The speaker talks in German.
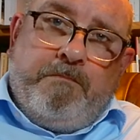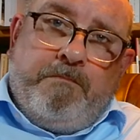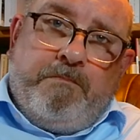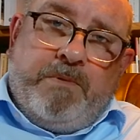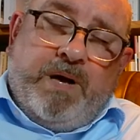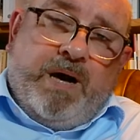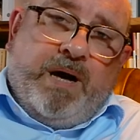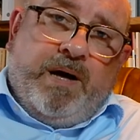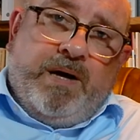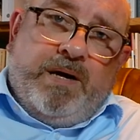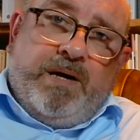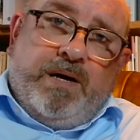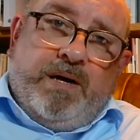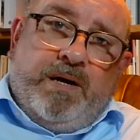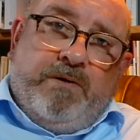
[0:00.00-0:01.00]
Ja,
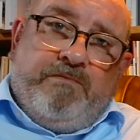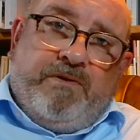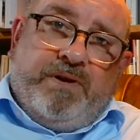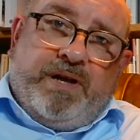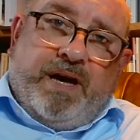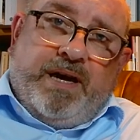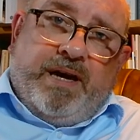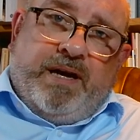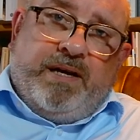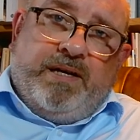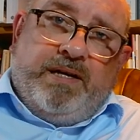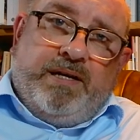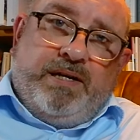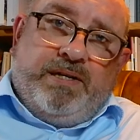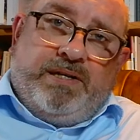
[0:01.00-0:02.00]
von daher
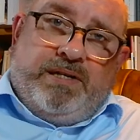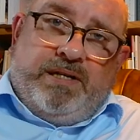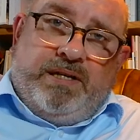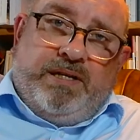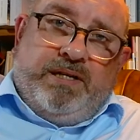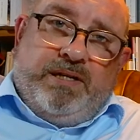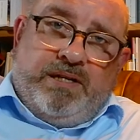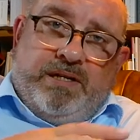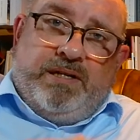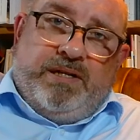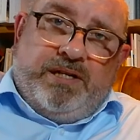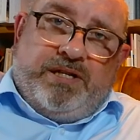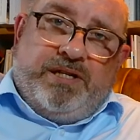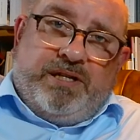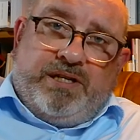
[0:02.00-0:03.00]
ist die
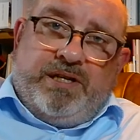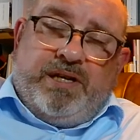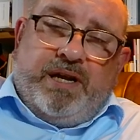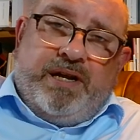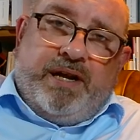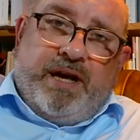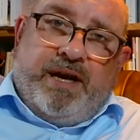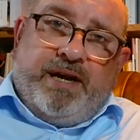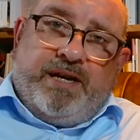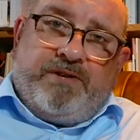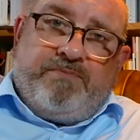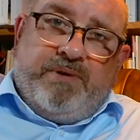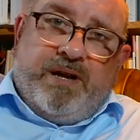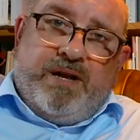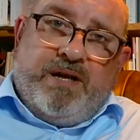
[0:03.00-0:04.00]
Geschichte dann da
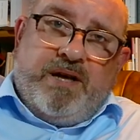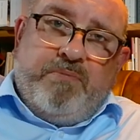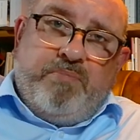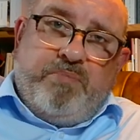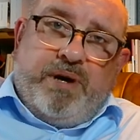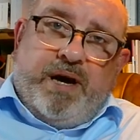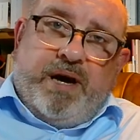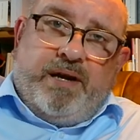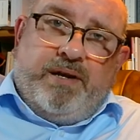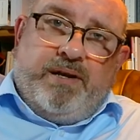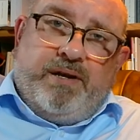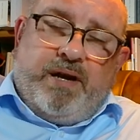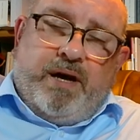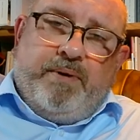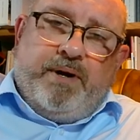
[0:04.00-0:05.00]
erstmal
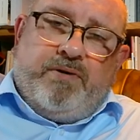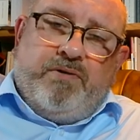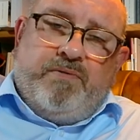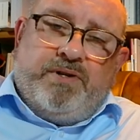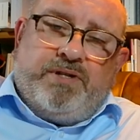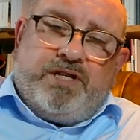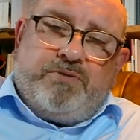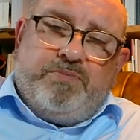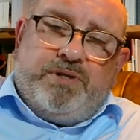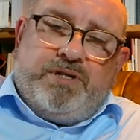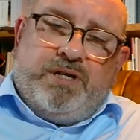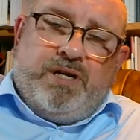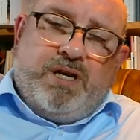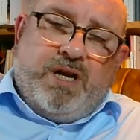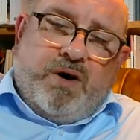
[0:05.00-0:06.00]
beendet. Aber gucken wir uns das ein bisschen
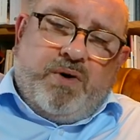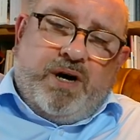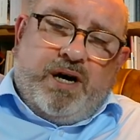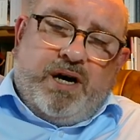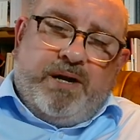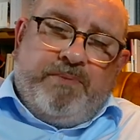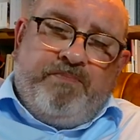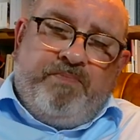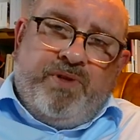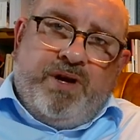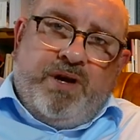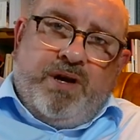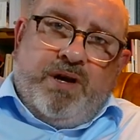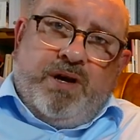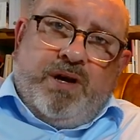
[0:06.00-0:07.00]
genauer an.
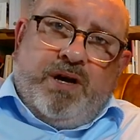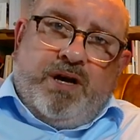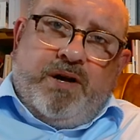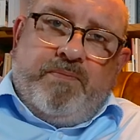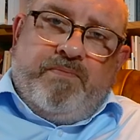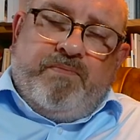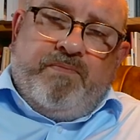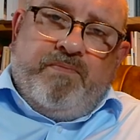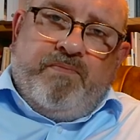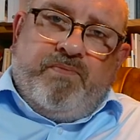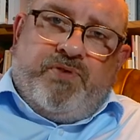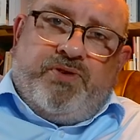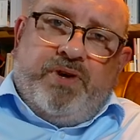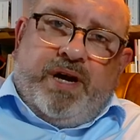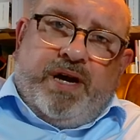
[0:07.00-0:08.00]
Ähm,
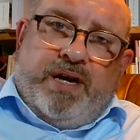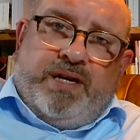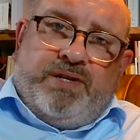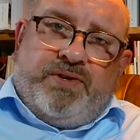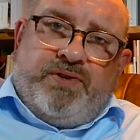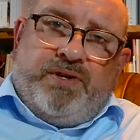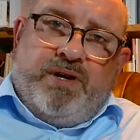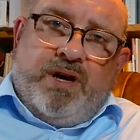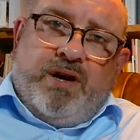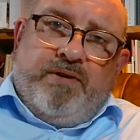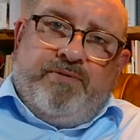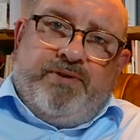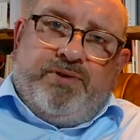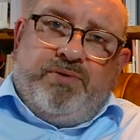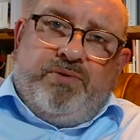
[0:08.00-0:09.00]
zuerst
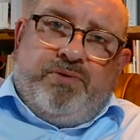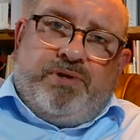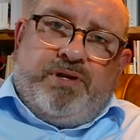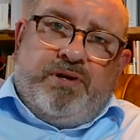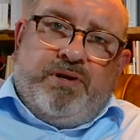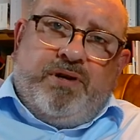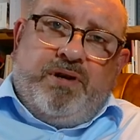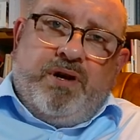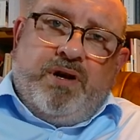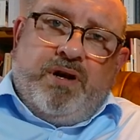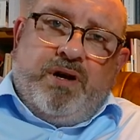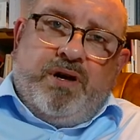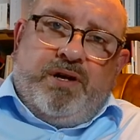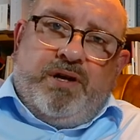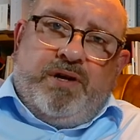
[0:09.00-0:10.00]
versuchte
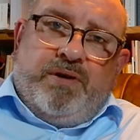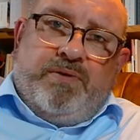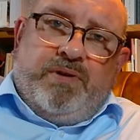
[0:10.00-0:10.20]
äh,